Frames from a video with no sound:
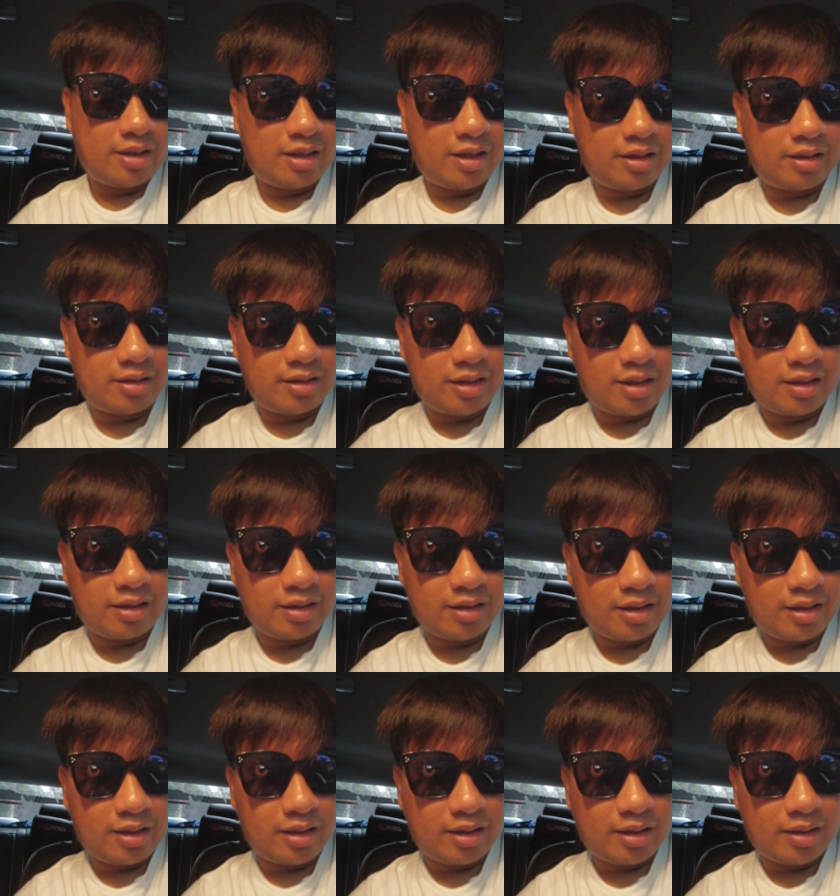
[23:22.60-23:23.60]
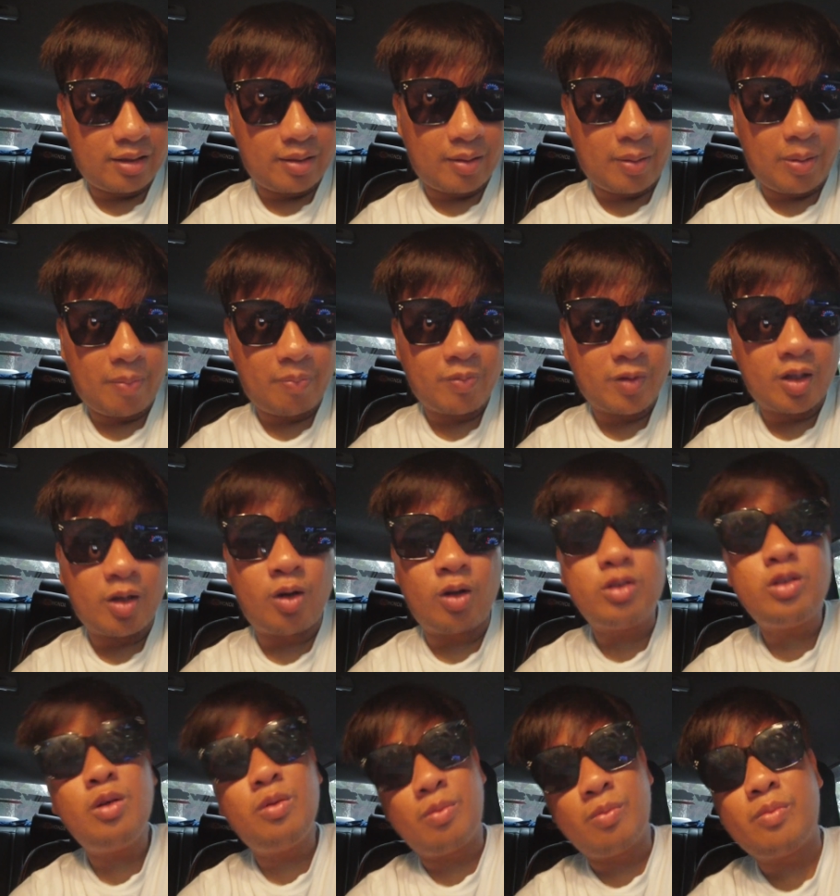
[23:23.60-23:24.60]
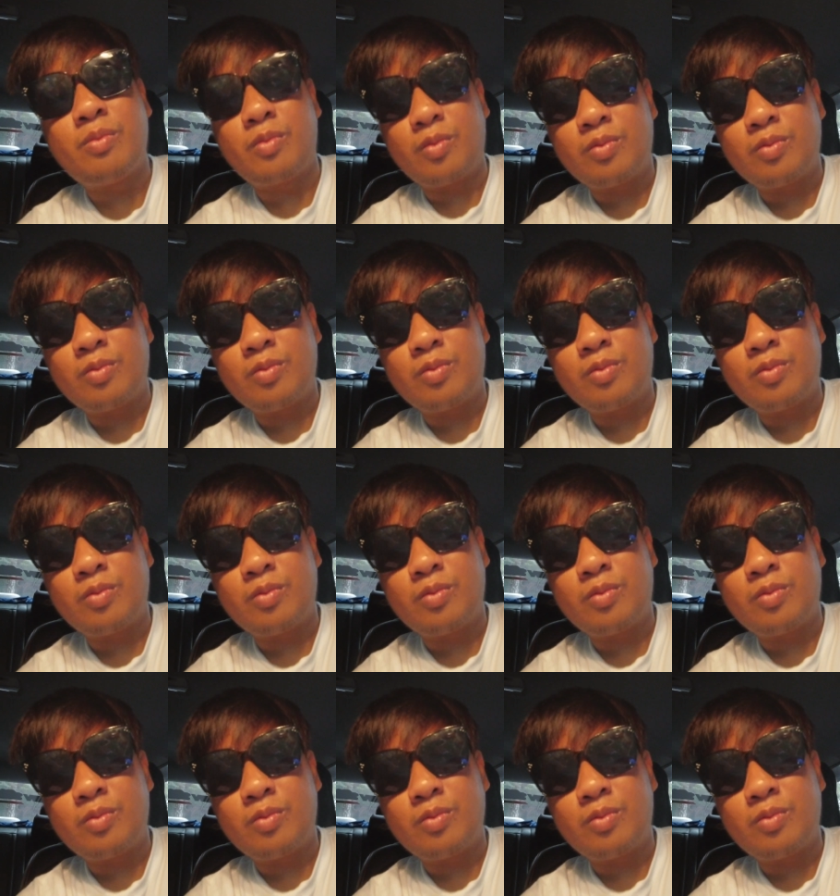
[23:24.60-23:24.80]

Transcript: and then uh, although